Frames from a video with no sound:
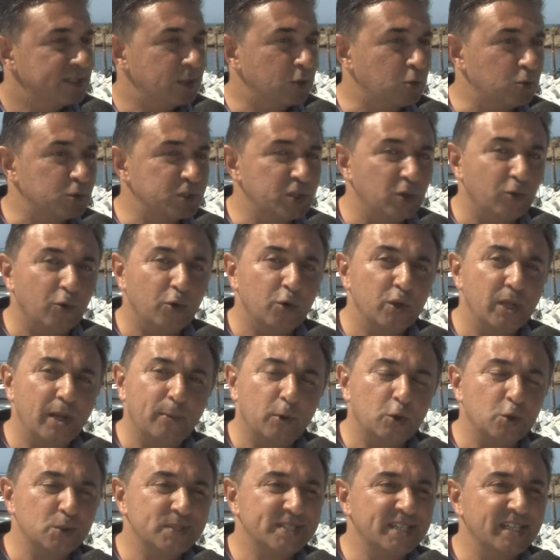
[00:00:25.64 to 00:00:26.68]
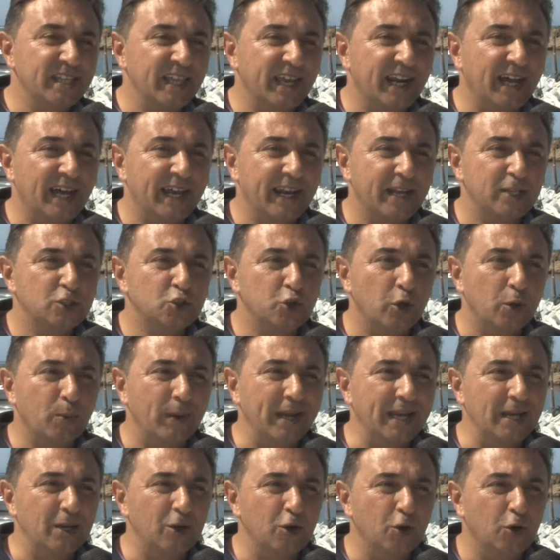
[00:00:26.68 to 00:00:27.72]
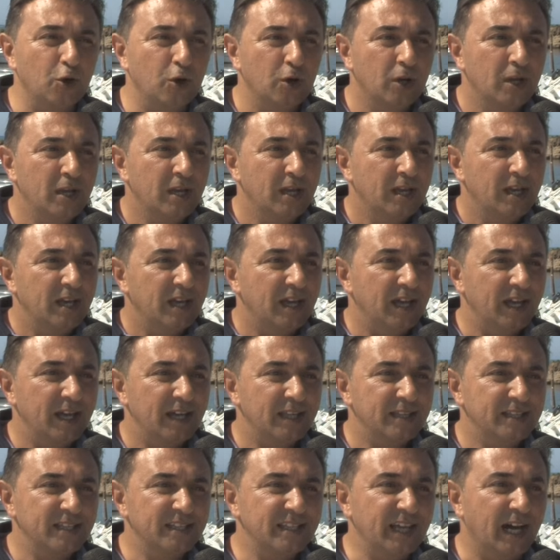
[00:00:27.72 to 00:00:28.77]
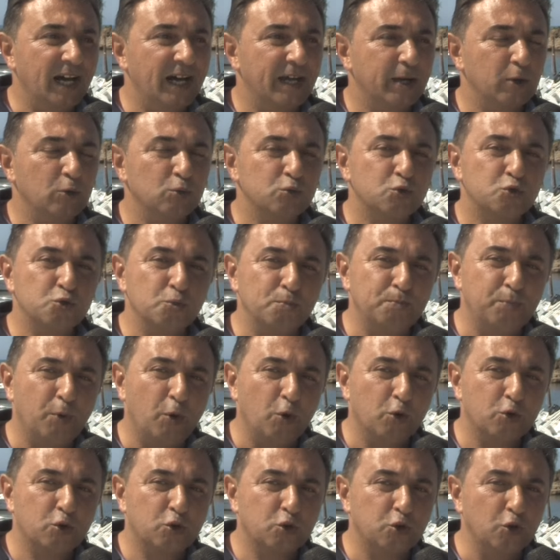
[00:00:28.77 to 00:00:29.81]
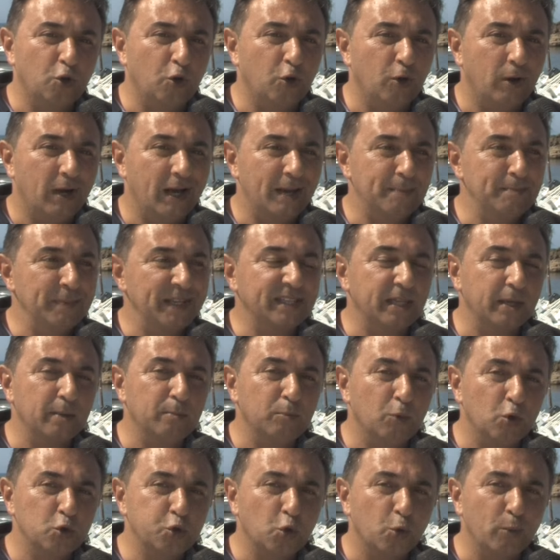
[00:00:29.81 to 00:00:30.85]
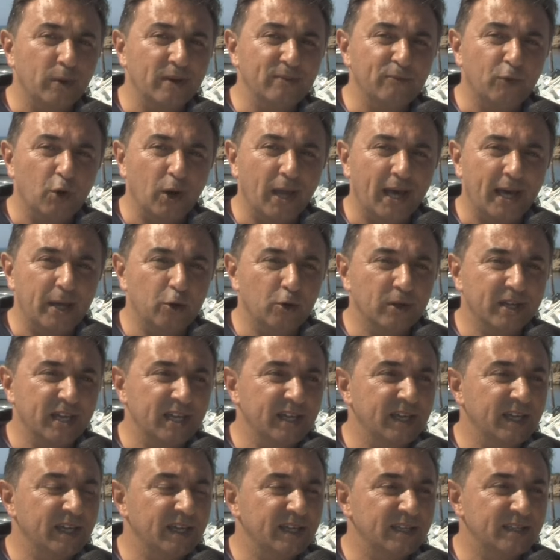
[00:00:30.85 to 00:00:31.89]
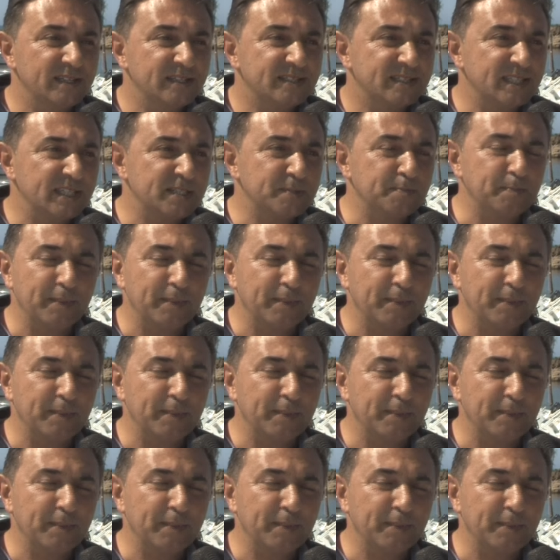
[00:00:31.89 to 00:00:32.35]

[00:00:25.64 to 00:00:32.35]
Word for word: se così lo vogliamo considerare, cioè quello eh, di dare un supporto a mettere in moto quel volano che eh, si è